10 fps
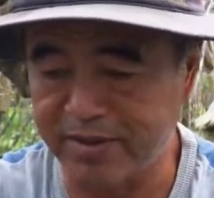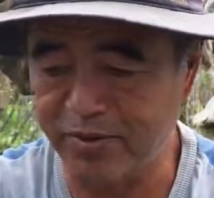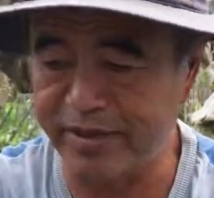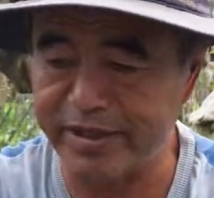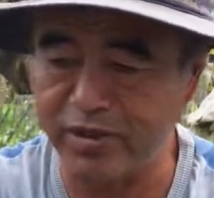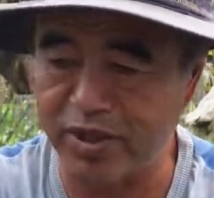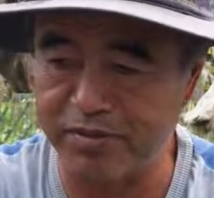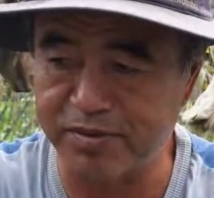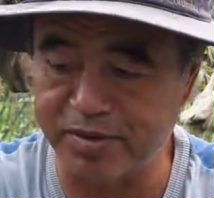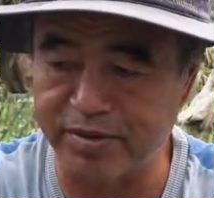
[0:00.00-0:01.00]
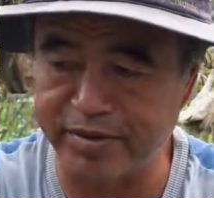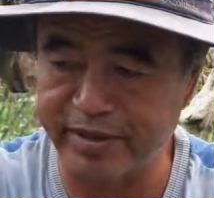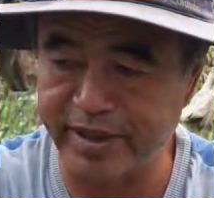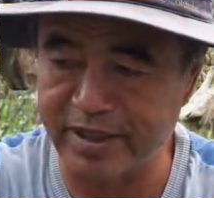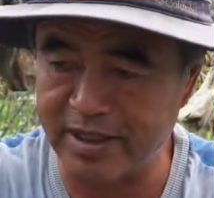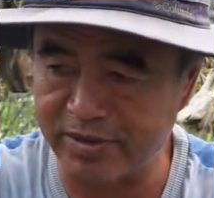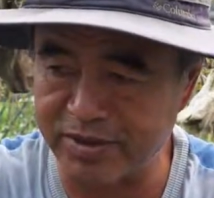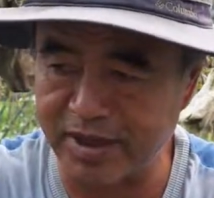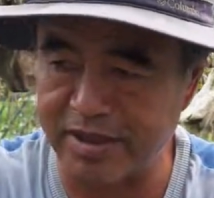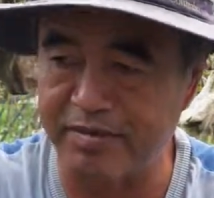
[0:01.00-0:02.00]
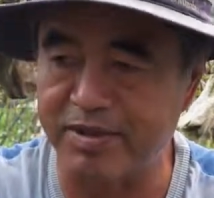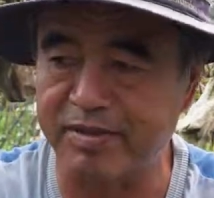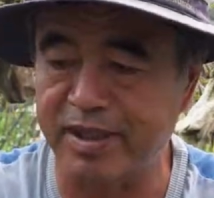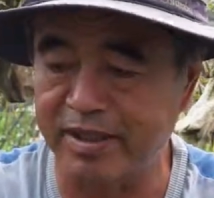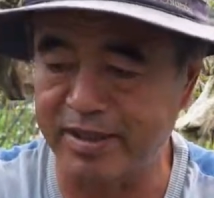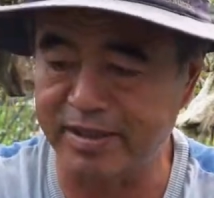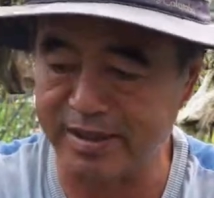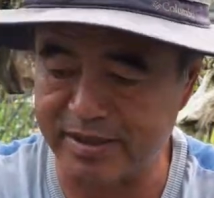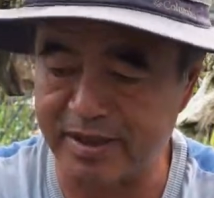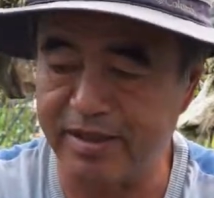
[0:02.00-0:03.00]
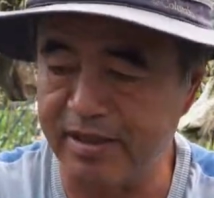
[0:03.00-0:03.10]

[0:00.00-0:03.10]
これは1株をからの3年目ぐらいです